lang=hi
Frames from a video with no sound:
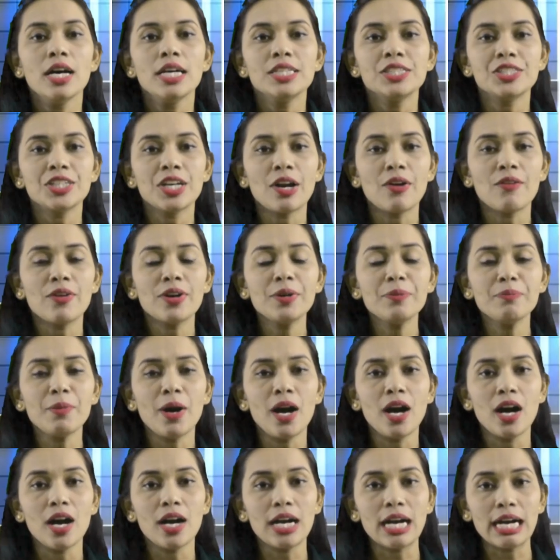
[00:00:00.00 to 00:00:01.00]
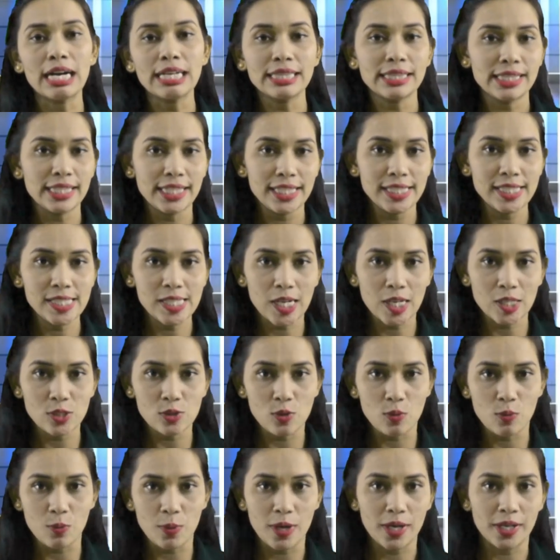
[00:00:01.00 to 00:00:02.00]
श्रवण माह का तीसरा
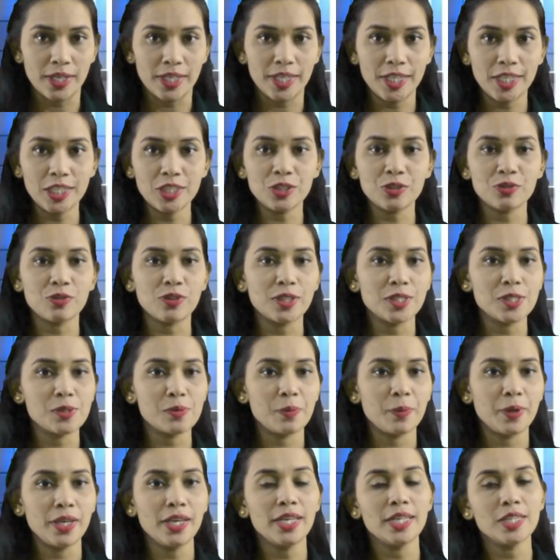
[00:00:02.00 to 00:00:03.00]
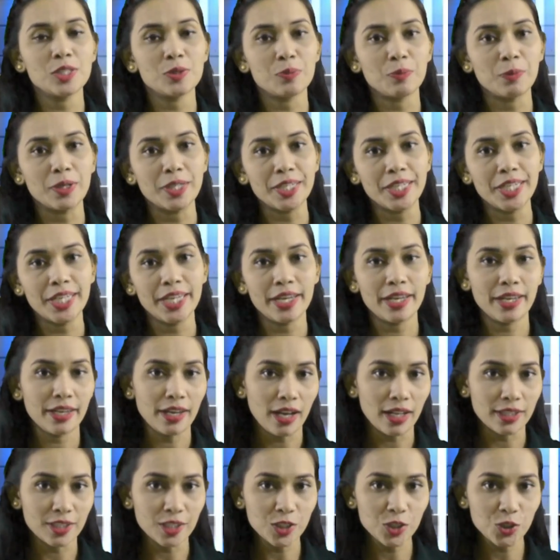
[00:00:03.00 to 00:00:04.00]
सोमवार इस वर्ष भी स्मरणीय
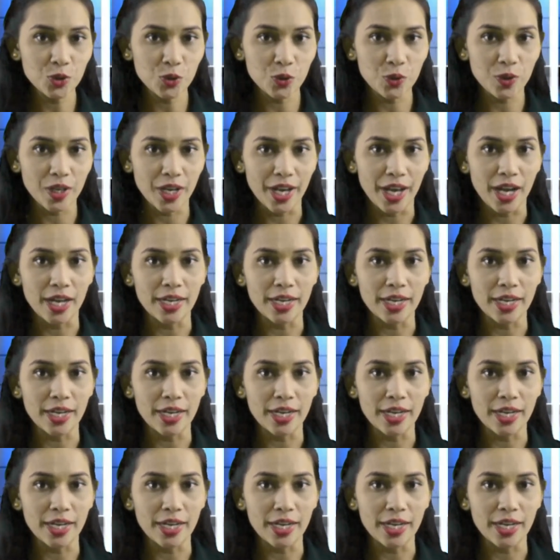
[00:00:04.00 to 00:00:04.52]
यादें छोड़ गया